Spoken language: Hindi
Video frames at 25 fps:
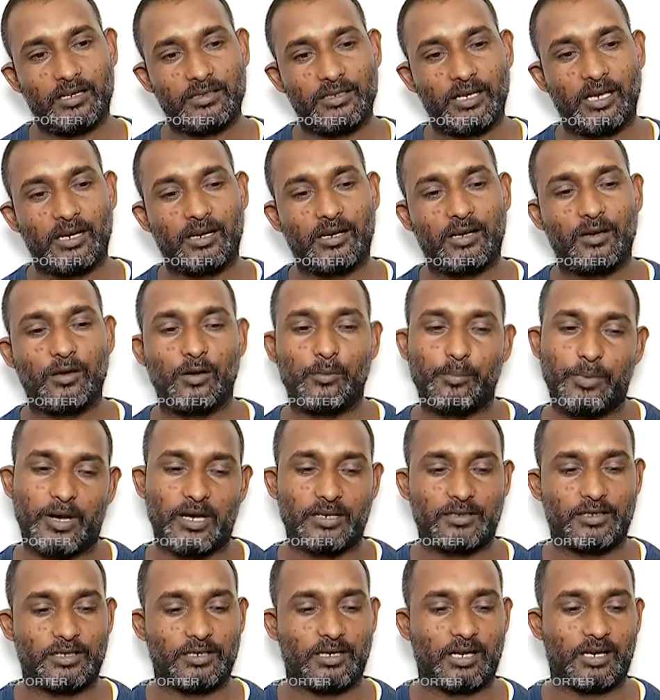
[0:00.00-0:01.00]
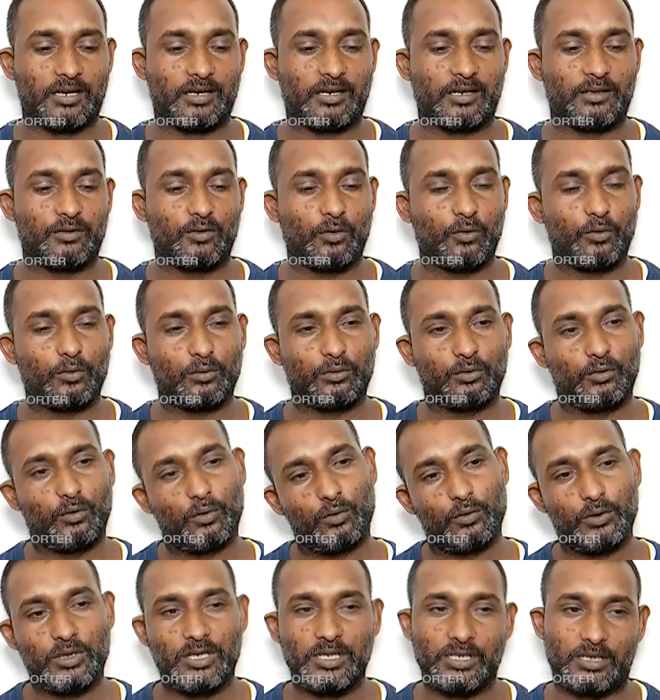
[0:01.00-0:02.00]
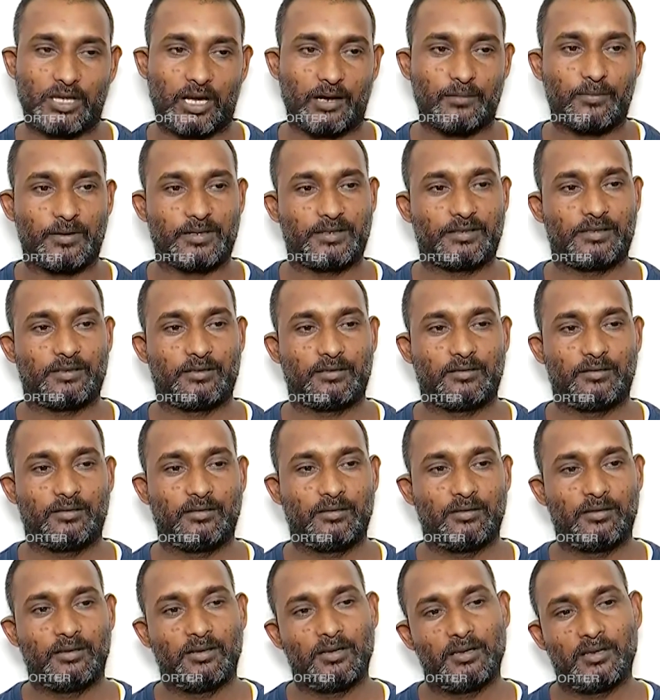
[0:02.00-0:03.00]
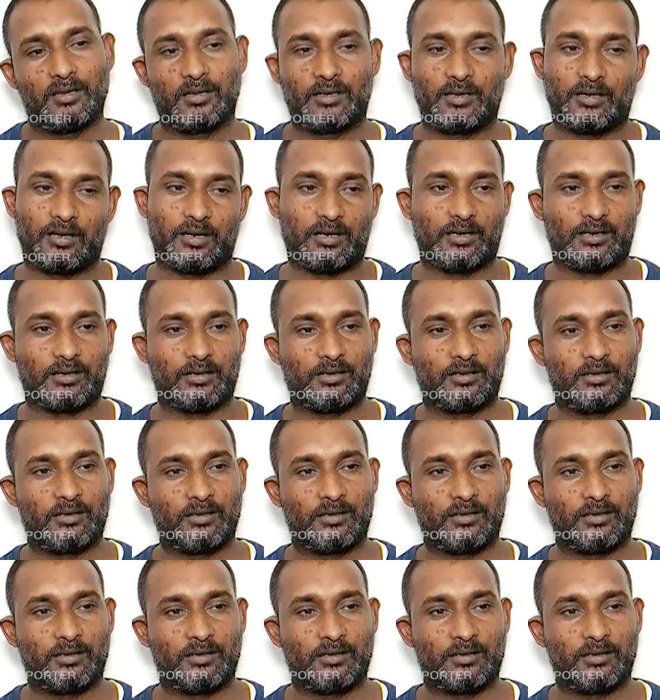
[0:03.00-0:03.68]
हज़ार का और पाँच हज़ार का दो दो ही था बस दो हाँ क्या